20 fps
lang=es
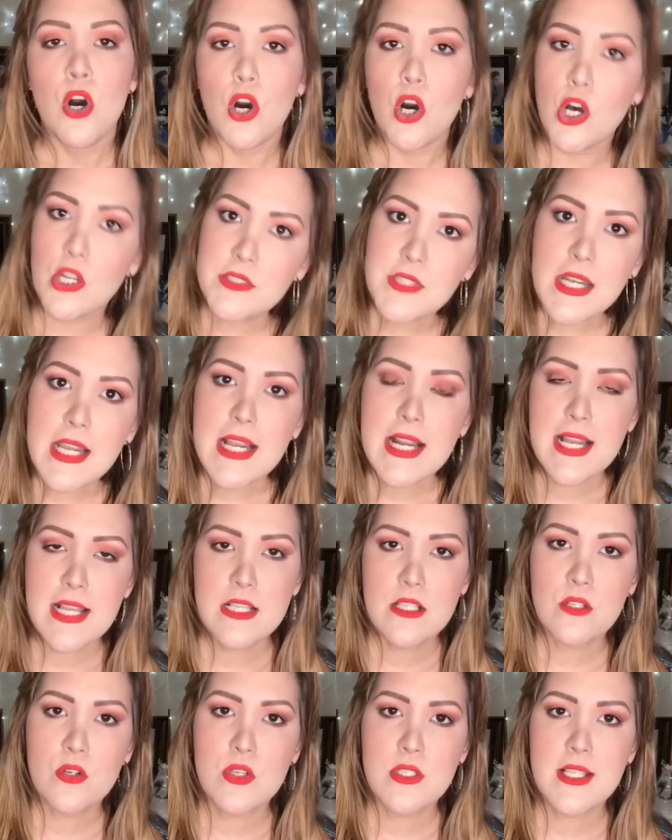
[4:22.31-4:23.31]
Otra de
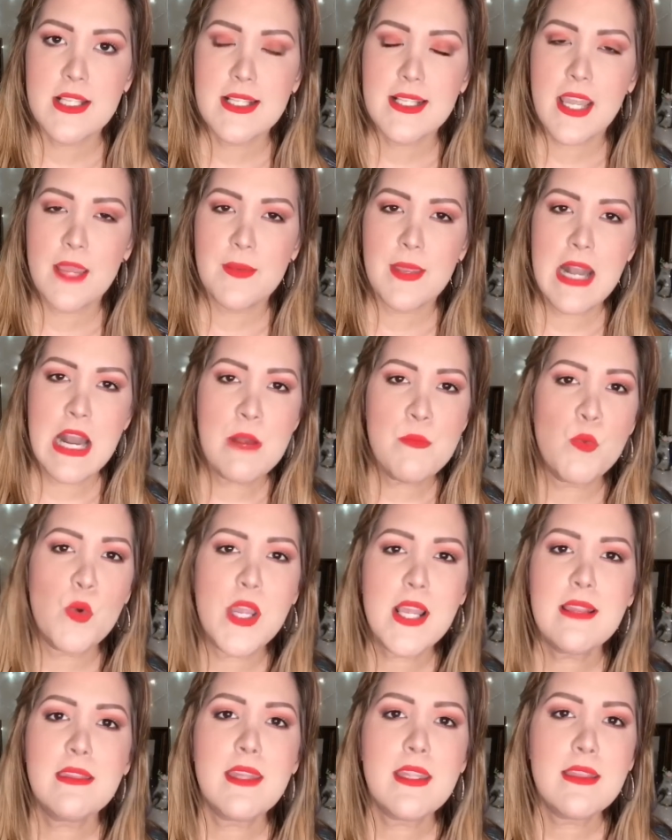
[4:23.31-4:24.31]
las cosas que vienen
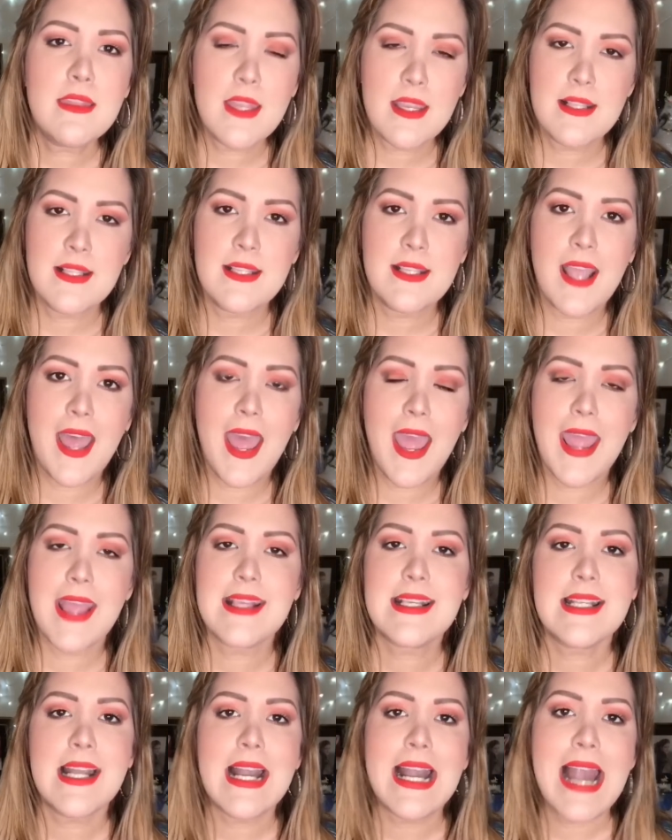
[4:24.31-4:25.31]
muy en tendencia
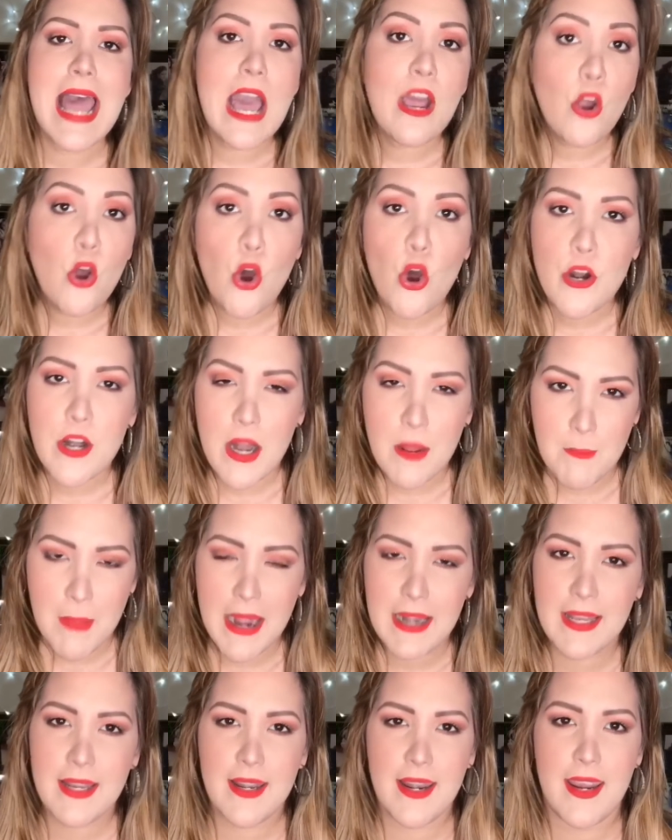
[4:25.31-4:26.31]
es la gorra
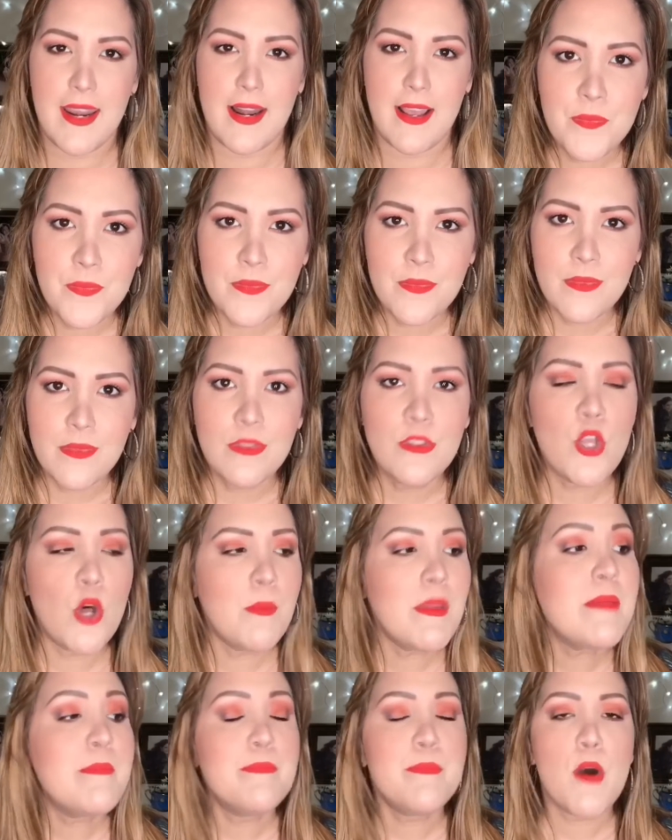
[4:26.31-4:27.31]
marinera no
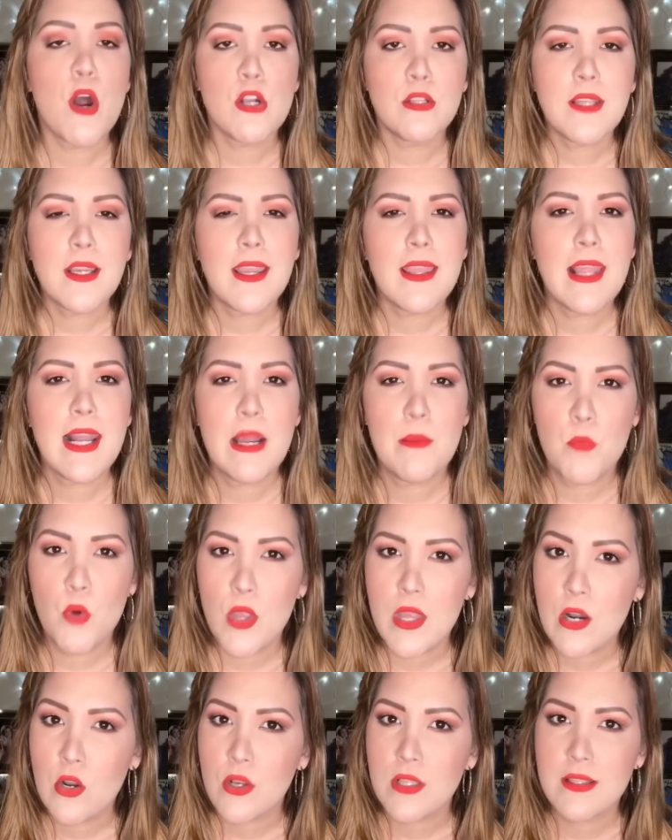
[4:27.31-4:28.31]
me importa que de la
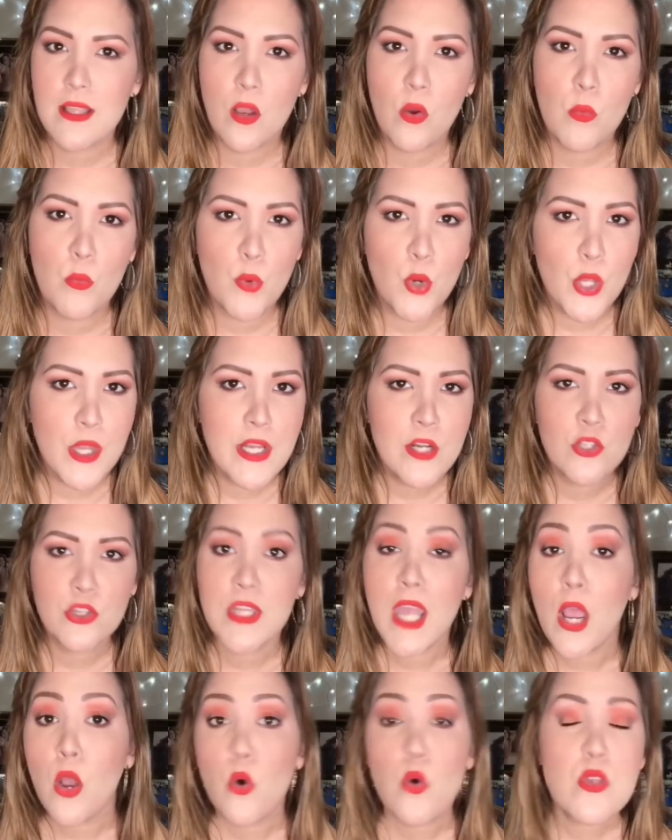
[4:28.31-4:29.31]
moda lo que te acomode y no
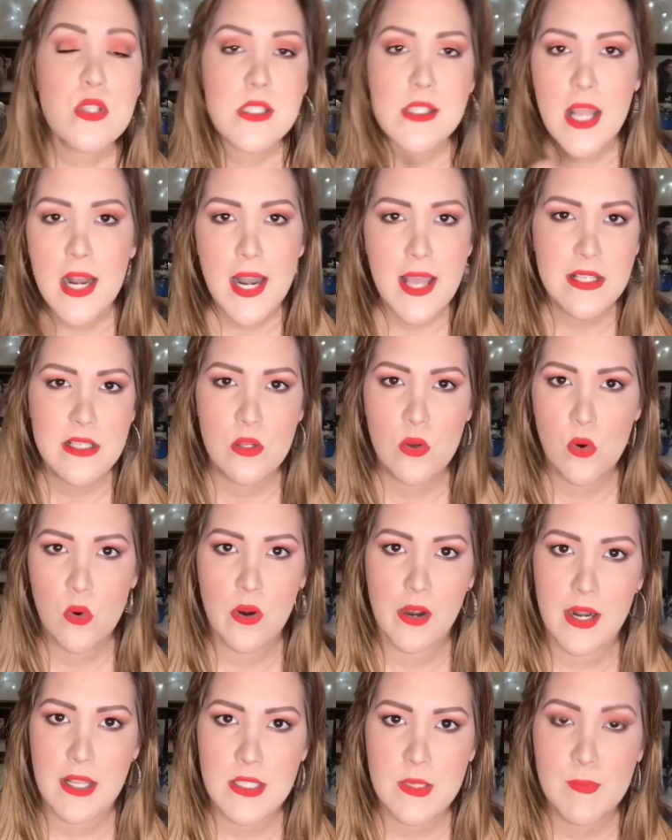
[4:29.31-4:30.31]
te gusten las
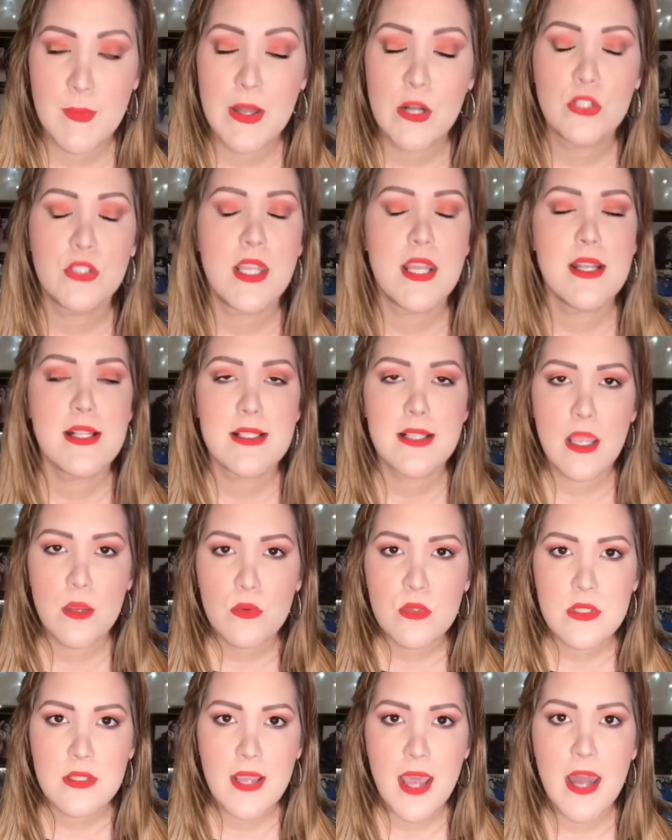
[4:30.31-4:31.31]
gorras, pero tienes que
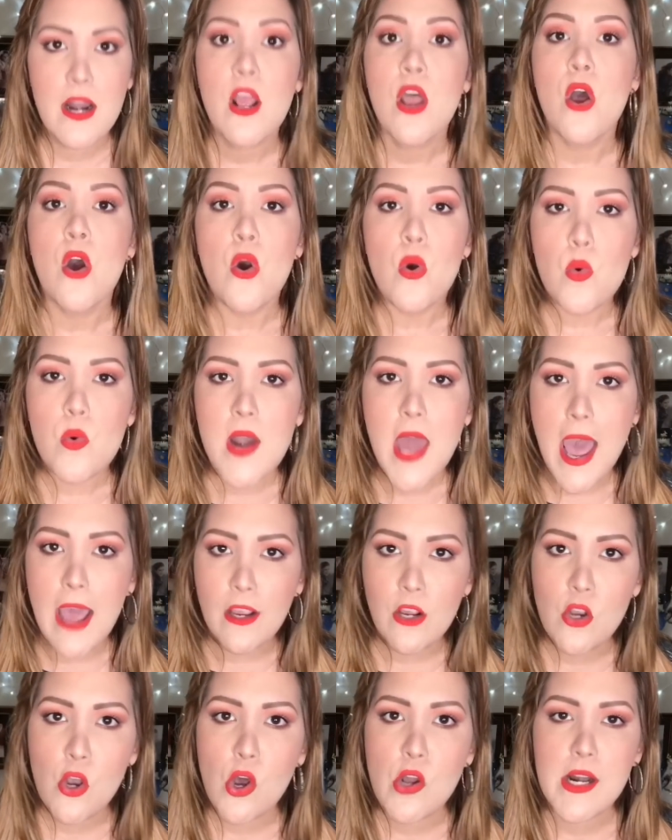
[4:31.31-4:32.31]
buscar
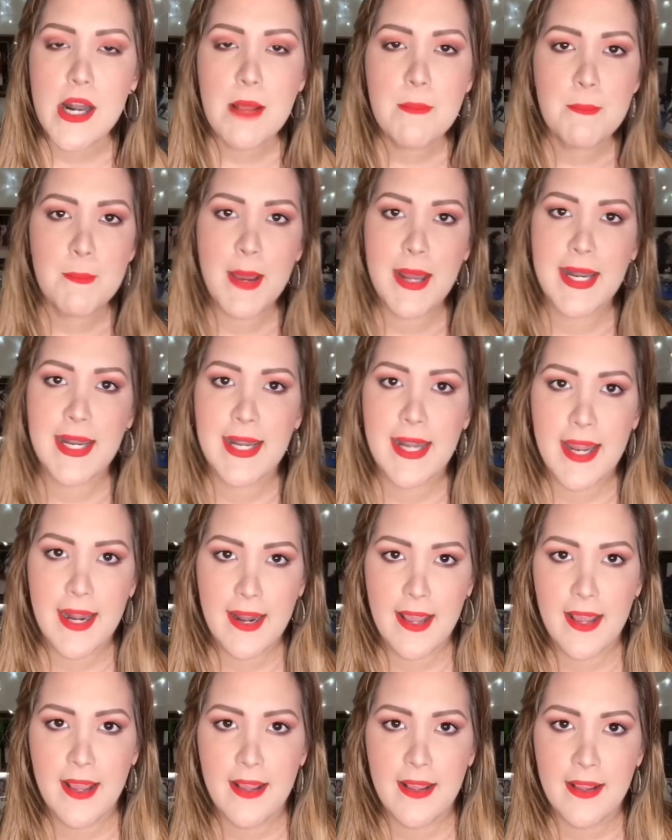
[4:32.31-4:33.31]
una gorra
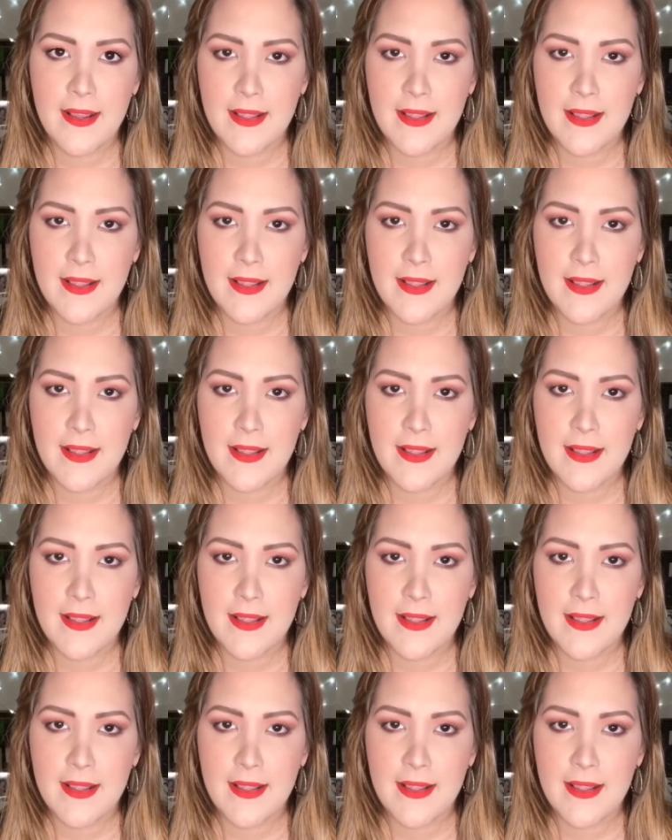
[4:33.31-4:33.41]
marinera.